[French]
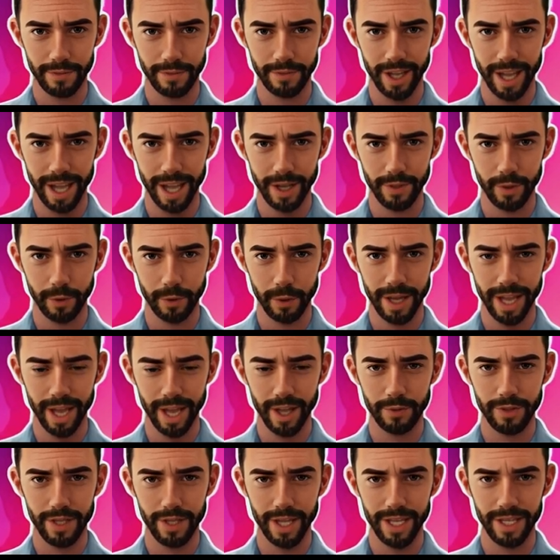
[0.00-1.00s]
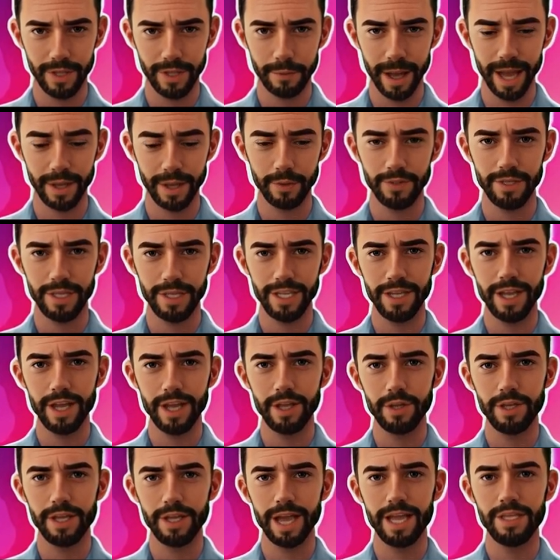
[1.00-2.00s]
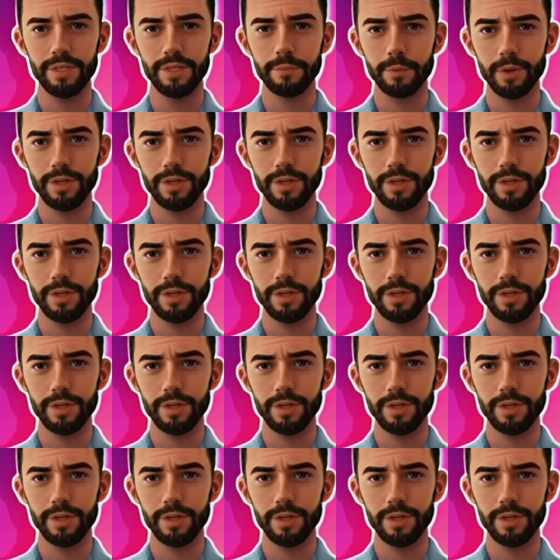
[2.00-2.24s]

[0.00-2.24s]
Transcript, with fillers: Enfin la rubrique objet d'email vous aidera en cas